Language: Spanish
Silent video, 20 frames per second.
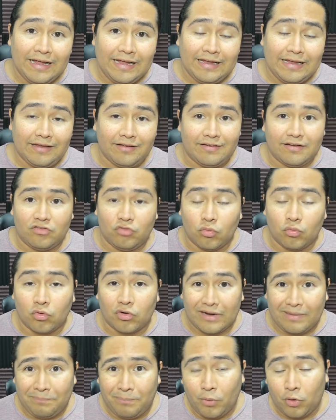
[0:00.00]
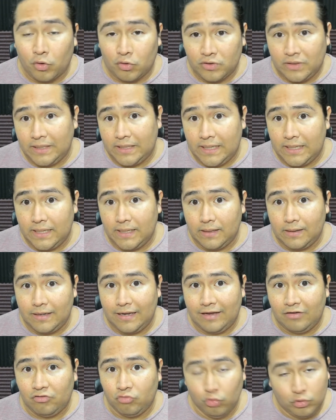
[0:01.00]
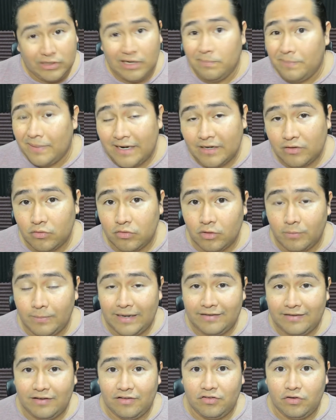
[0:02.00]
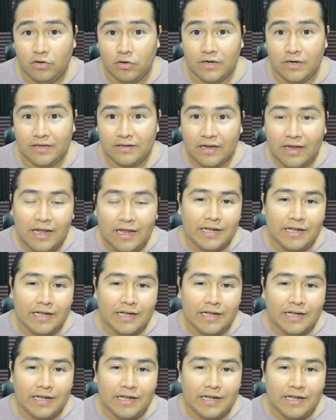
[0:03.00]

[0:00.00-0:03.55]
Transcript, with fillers: Y si es un reporte que es útil para tu toma de decisiones,